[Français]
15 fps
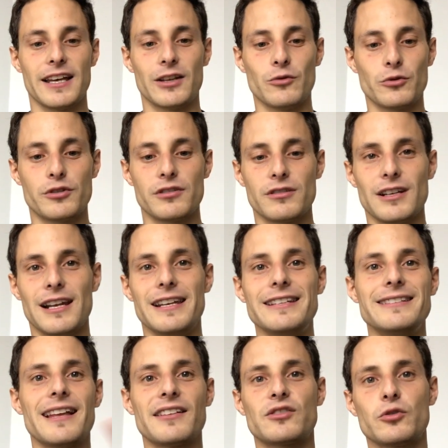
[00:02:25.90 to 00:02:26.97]
Et donc,
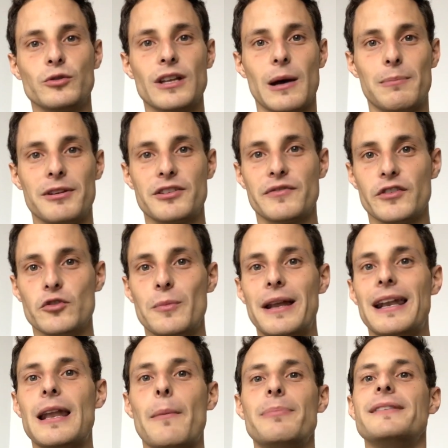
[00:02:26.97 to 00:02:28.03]
Linda Stone a appelé ce
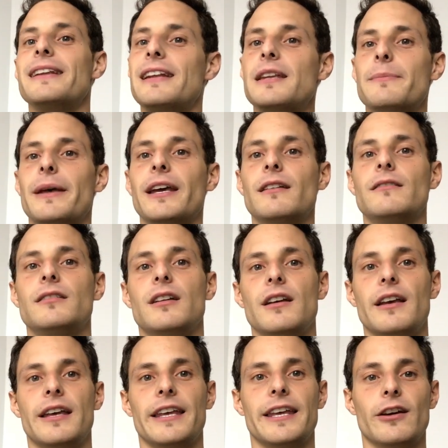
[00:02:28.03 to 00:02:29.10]
phénomène l'apnée de l'email.
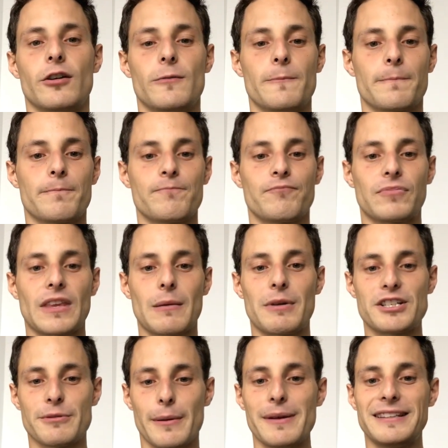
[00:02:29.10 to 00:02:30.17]
Et euh,
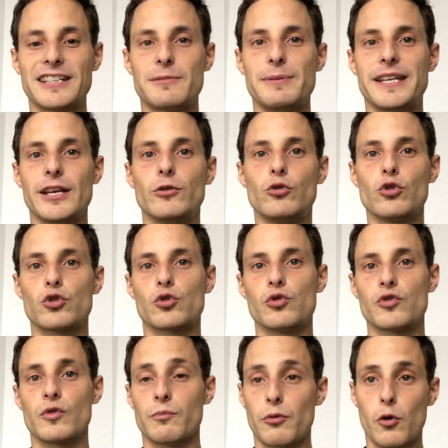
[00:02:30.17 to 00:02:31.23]
bah, j'aimerais bien t'expliquer deux
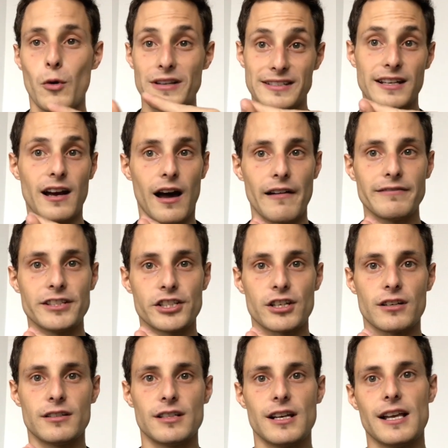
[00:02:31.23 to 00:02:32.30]
choses. Pourquoi c'est grave
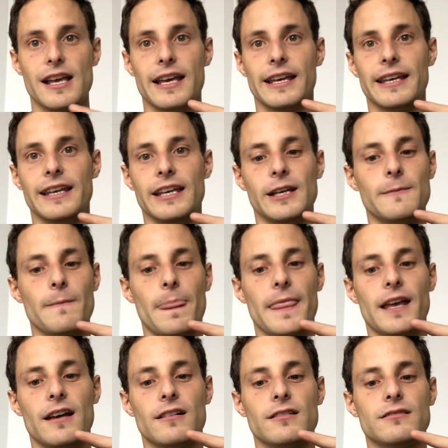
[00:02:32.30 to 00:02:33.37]
déjà et
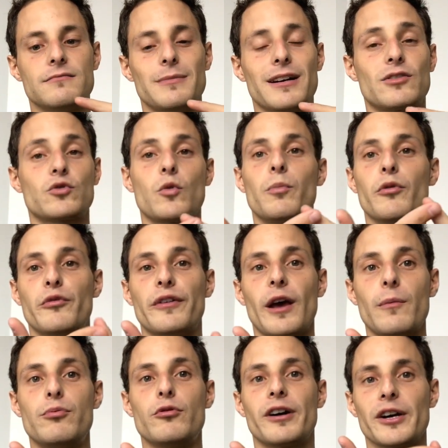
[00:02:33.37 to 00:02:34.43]
euh, bah, ce qu'on peut
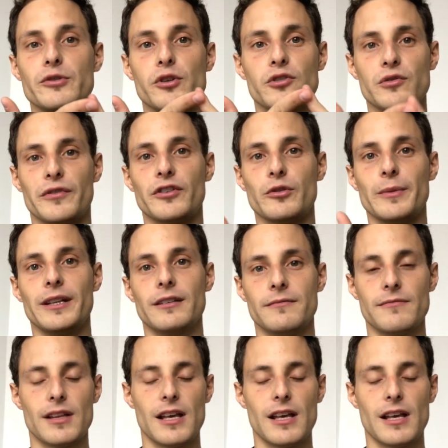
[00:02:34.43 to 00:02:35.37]
faire pour réduire ce phénomène.